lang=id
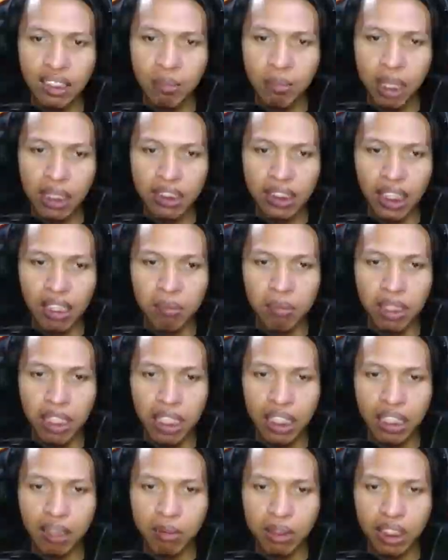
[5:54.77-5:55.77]
tebasan
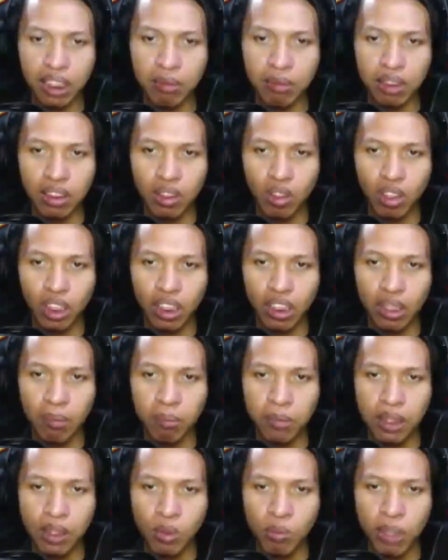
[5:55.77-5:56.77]
pedangnya Mr. misis Oke, okay,
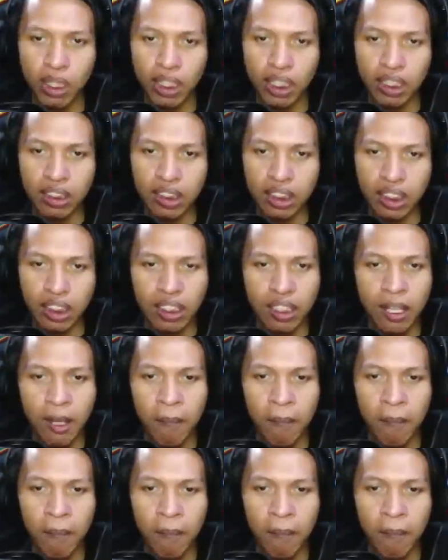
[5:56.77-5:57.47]
tapi lumayan sih.